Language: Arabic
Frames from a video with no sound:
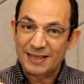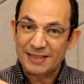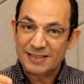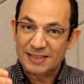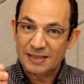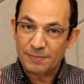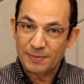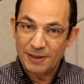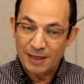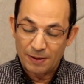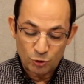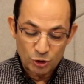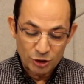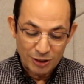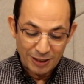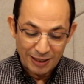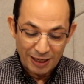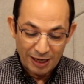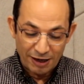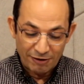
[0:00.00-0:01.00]
الإسلامية
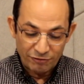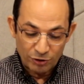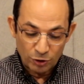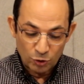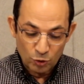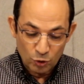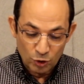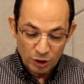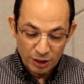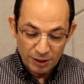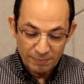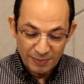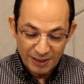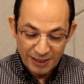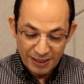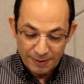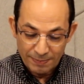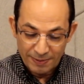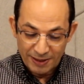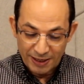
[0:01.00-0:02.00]
المسلحة في كل
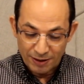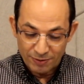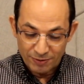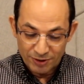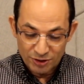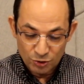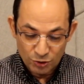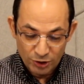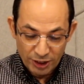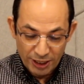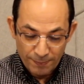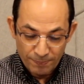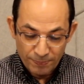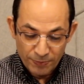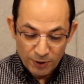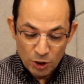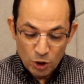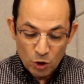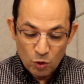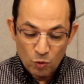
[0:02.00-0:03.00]
من ليبيا وسوريا
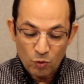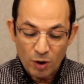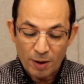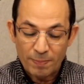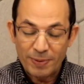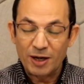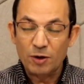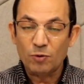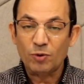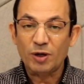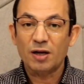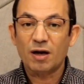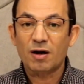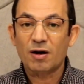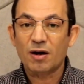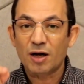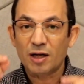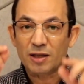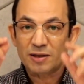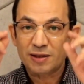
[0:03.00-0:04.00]
وبنوا
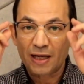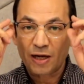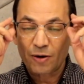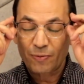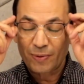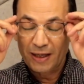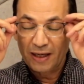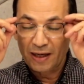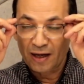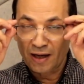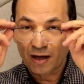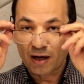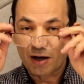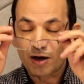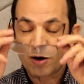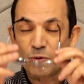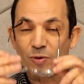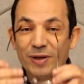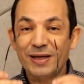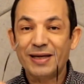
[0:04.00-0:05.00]
علاقات جوية
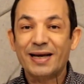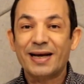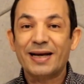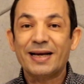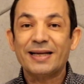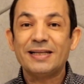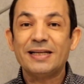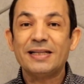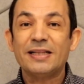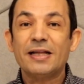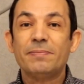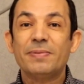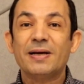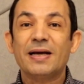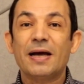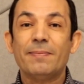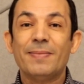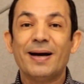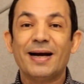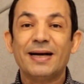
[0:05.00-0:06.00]
قوية جديدة
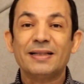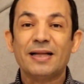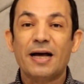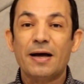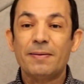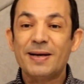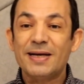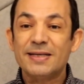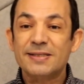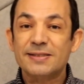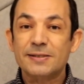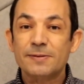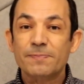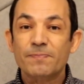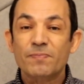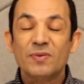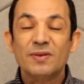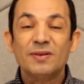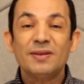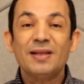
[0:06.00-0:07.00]
بجماعات حماس
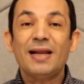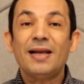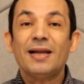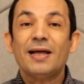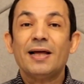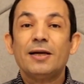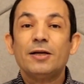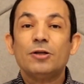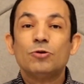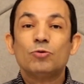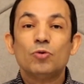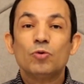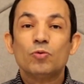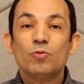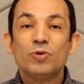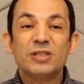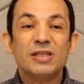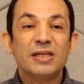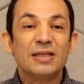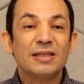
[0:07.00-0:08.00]
ده اللي قالته
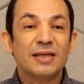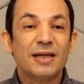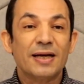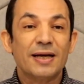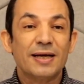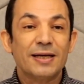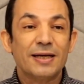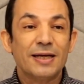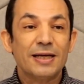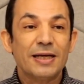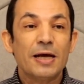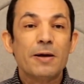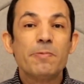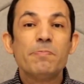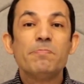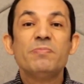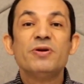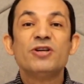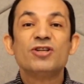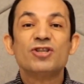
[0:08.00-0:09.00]
وزيرة الخارجية
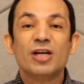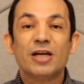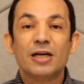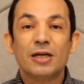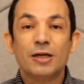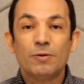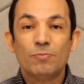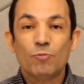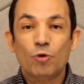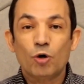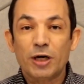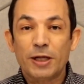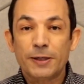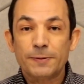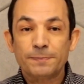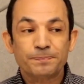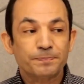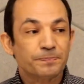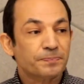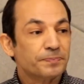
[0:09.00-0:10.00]
بشكل معلن